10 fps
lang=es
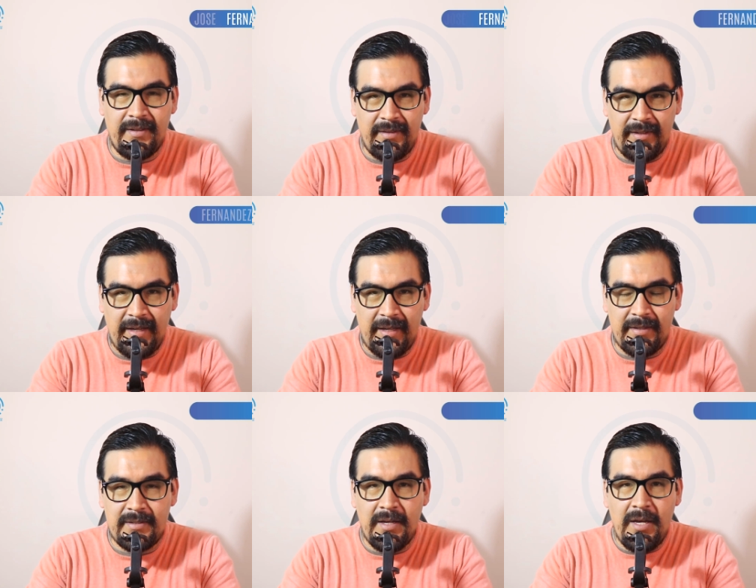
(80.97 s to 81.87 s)

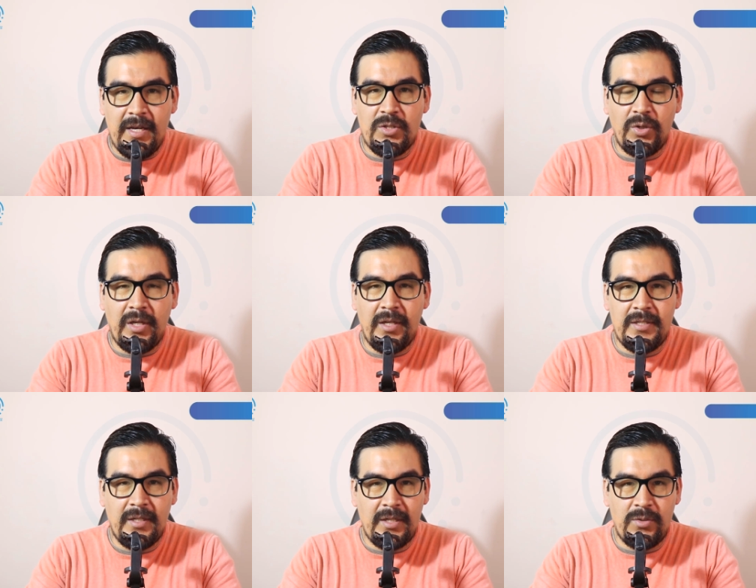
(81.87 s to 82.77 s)
entidades. Eso quiere
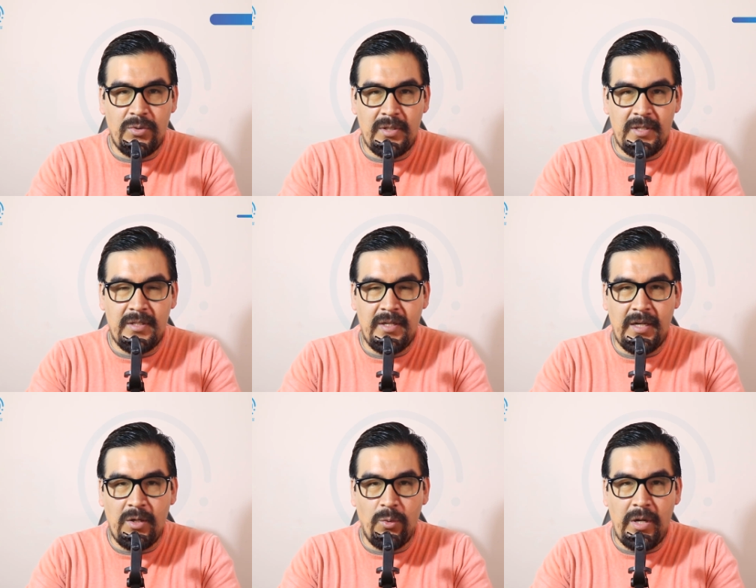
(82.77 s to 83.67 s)
decir que si ustedes
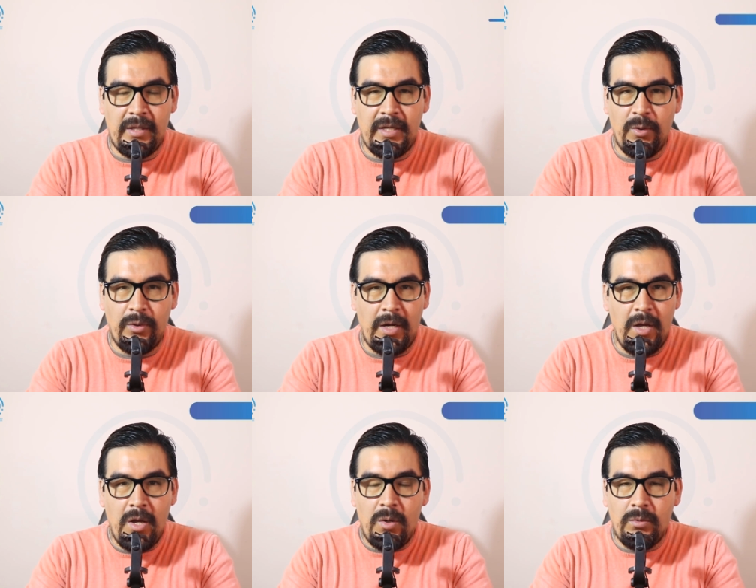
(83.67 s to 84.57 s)
tienen alguna deuda,
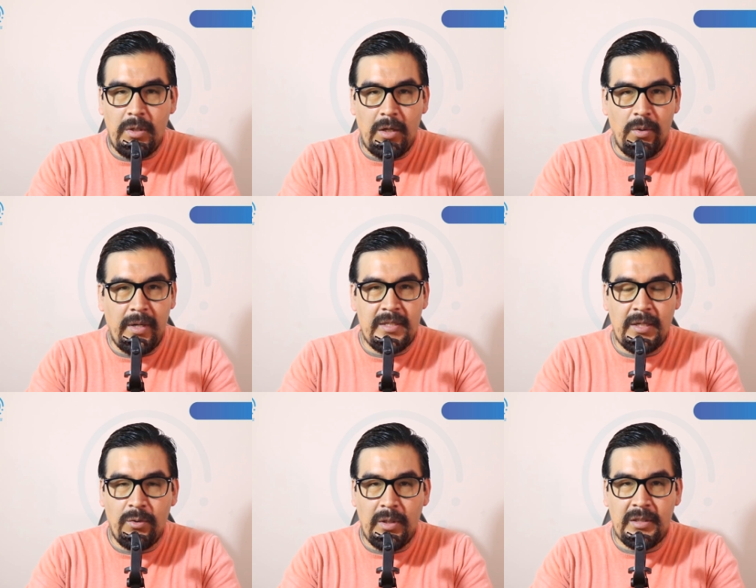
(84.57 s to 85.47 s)
una
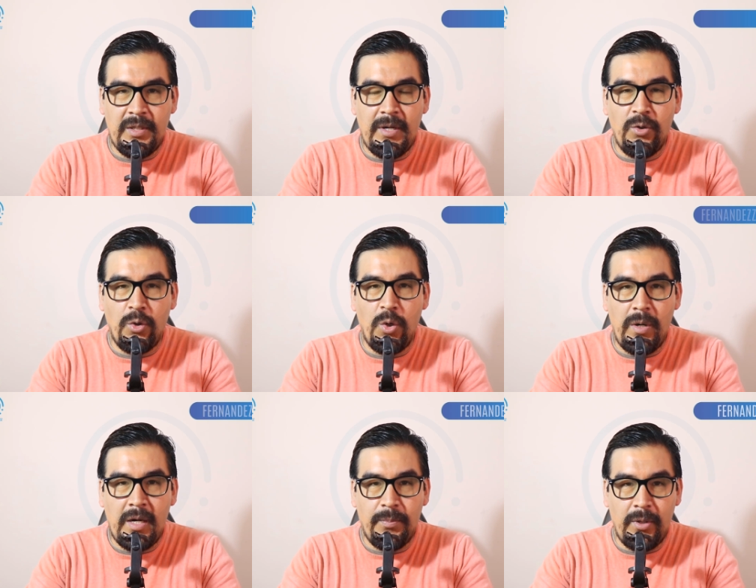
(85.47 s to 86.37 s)
cobranza coactiva, no lo
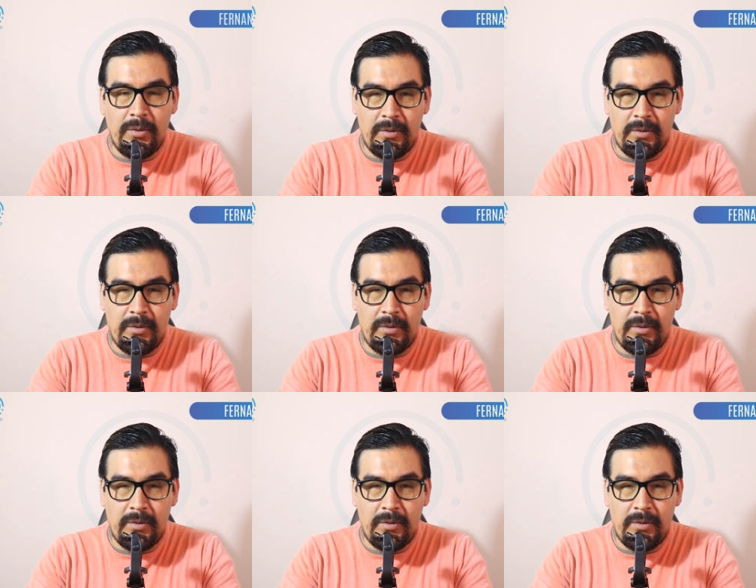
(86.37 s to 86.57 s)
van a poder...